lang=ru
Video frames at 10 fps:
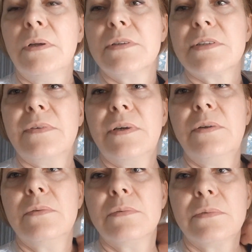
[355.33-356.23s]

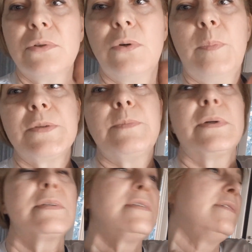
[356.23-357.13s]
свою, топ
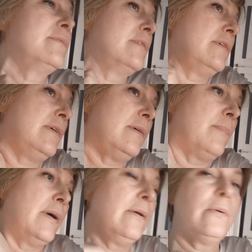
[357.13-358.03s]
спортивный и
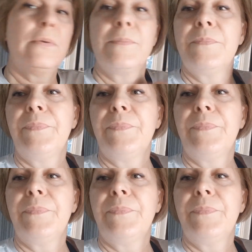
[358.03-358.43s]
майку.